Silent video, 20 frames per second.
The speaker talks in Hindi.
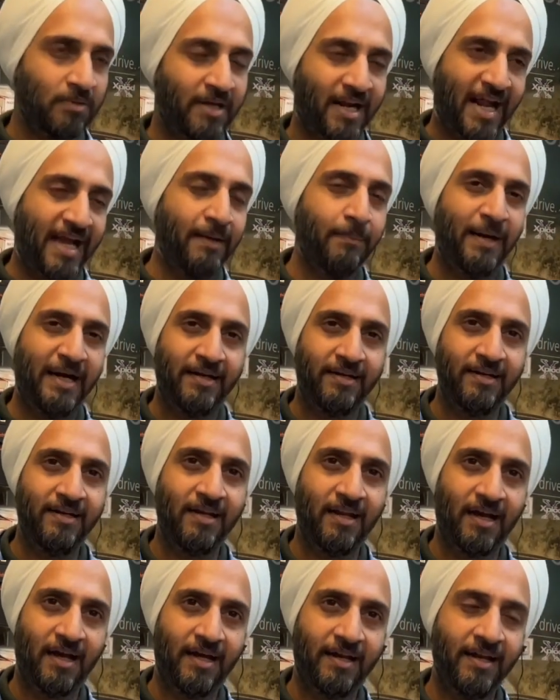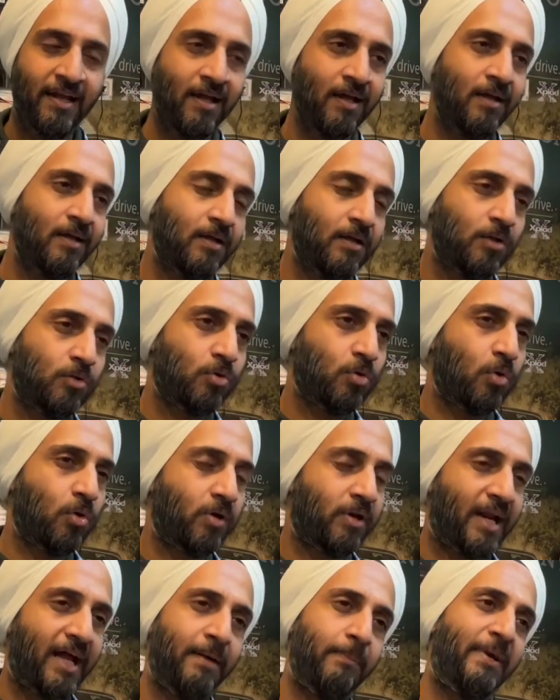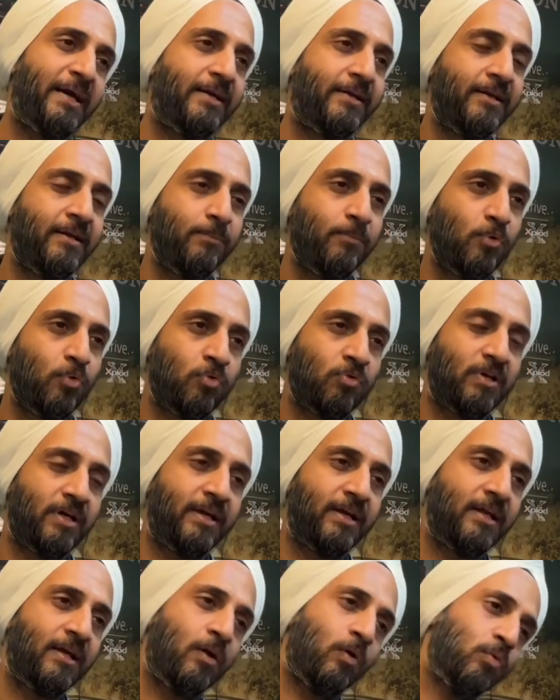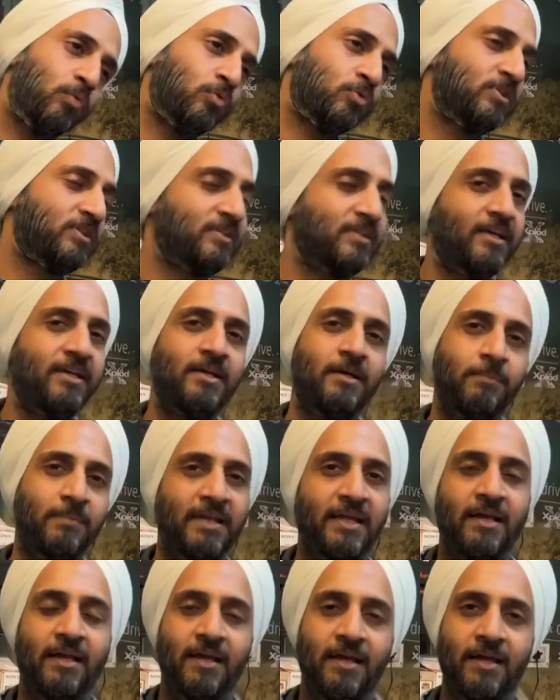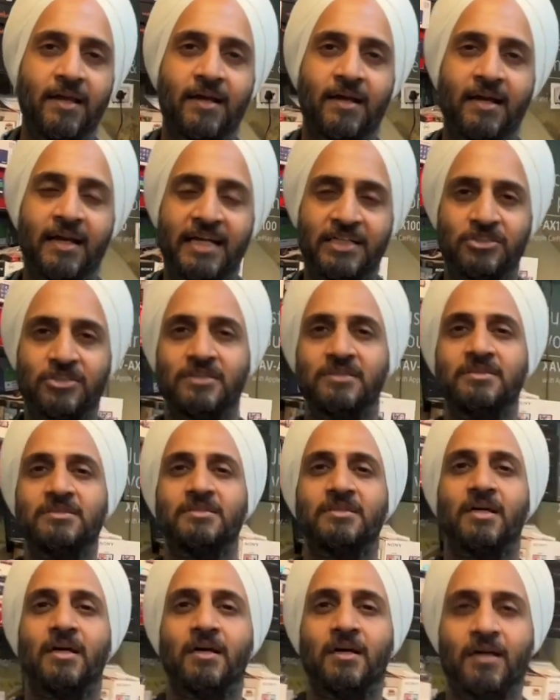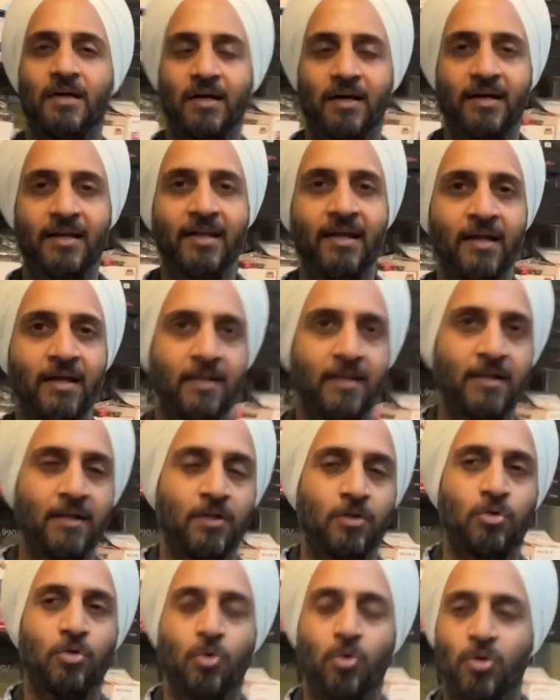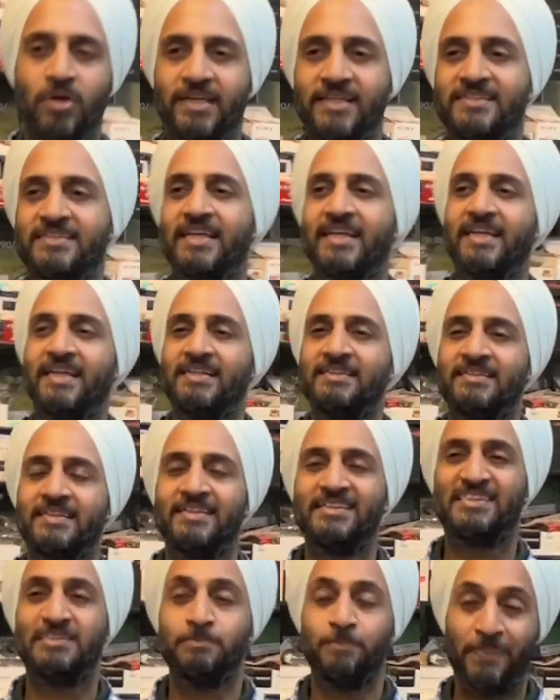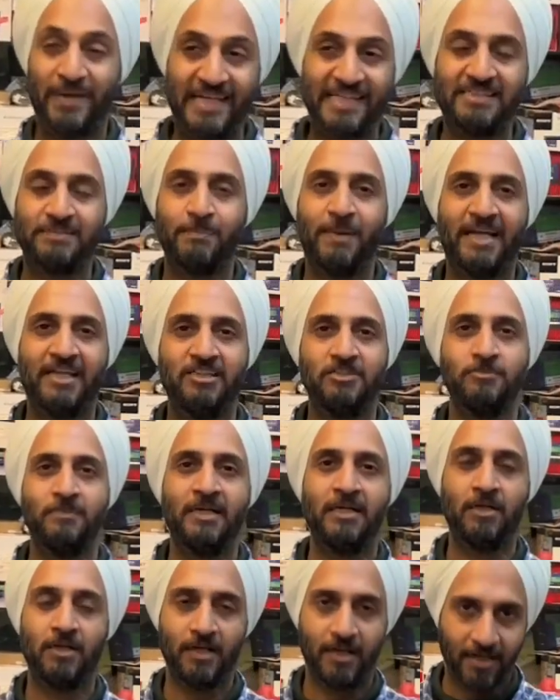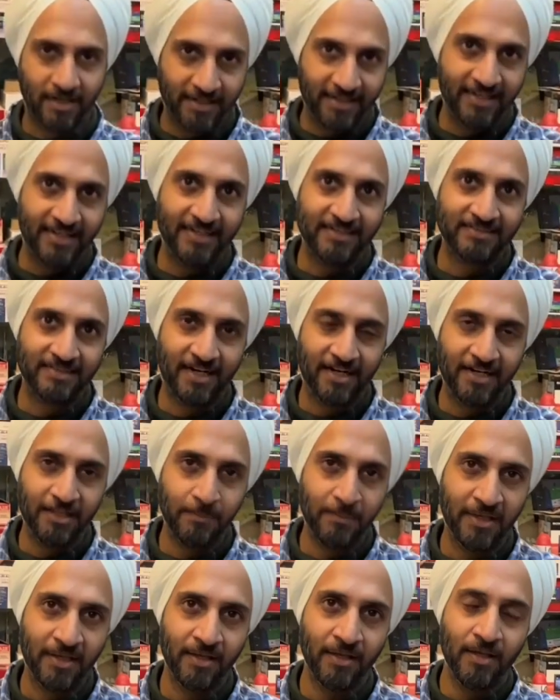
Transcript: ड्राई बैटरी लगा रहे हैं ठीक है तो ड्राई बैटरी हम यूज करेंगे और उसी से ही हमने कनेक्शन करने हैं ठीक तो है किस तरीके से स्पेस मैनेजमेंट करनी है इस गाड़ी में